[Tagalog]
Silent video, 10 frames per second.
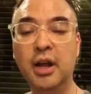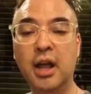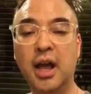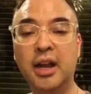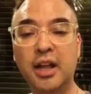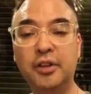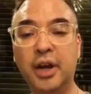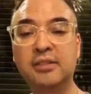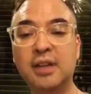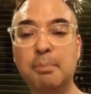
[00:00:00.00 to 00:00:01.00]
Another
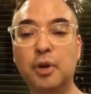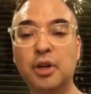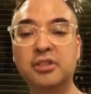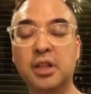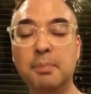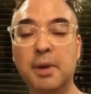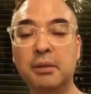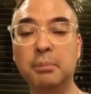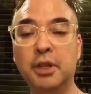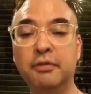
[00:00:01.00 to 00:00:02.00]
example is the
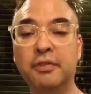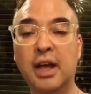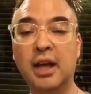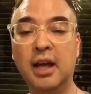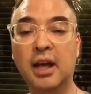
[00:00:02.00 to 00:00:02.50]
Department of uh,